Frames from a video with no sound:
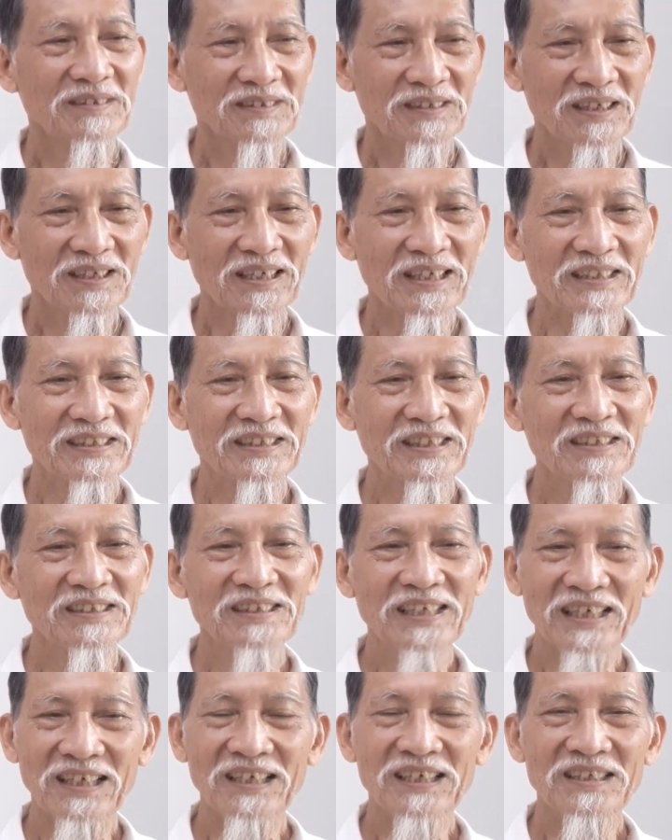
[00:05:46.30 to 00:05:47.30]
tức là chứng
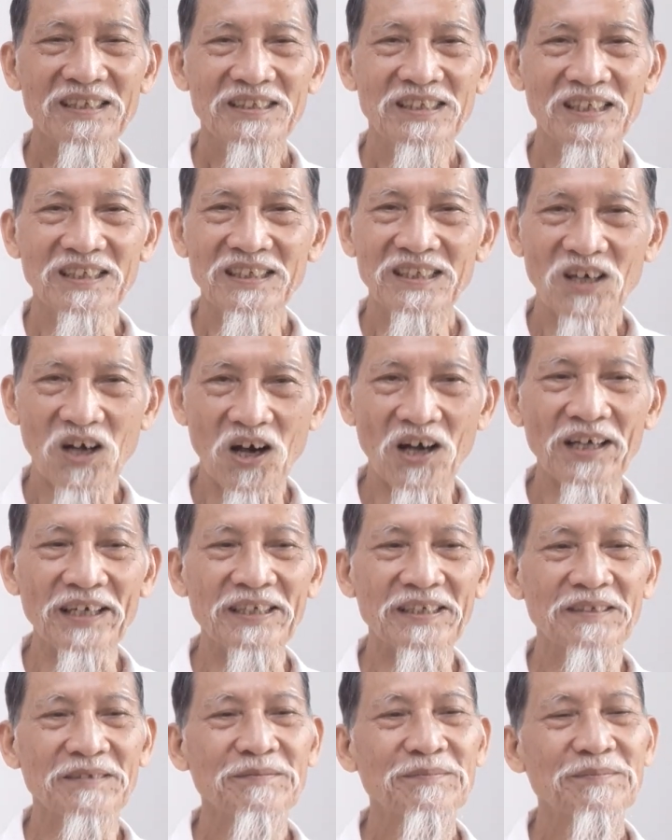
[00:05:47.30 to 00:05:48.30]
đỡ chứng khỏi